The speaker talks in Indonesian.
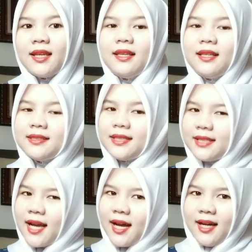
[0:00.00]

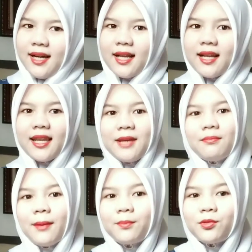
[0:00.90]
isinya
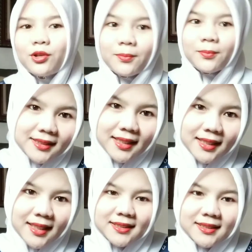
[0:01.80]
50
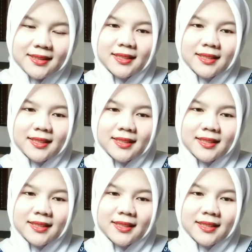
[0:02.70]
pieces.